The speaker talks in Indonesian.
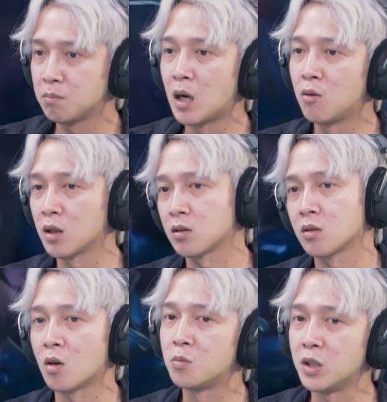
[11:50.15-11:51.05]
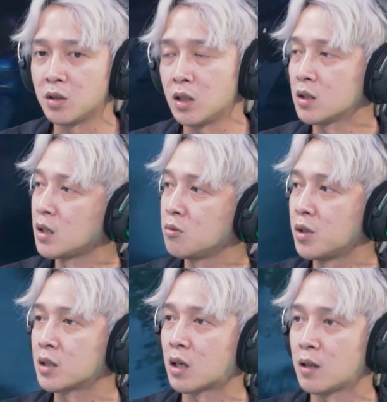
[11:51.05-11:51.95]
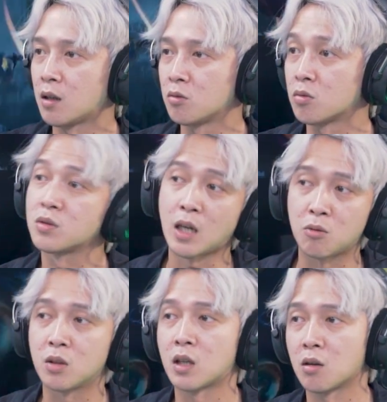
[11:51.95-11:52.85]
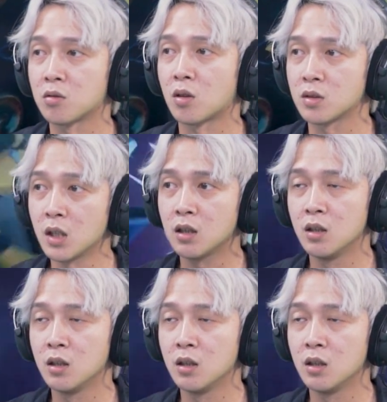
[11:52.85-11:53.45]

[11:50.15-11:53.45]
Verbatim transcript: bahwa community kita ini udah terlalu rusak, udah terlalu toksik.